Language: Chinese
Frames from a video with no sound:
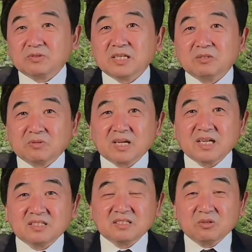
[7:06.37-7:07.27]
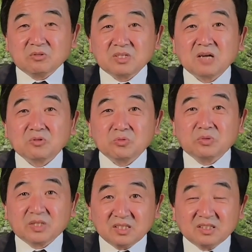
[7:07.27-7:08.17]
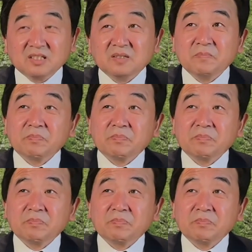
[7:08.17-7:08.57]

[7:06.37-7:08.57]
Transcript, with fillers: 这种 case 有上诉的可能。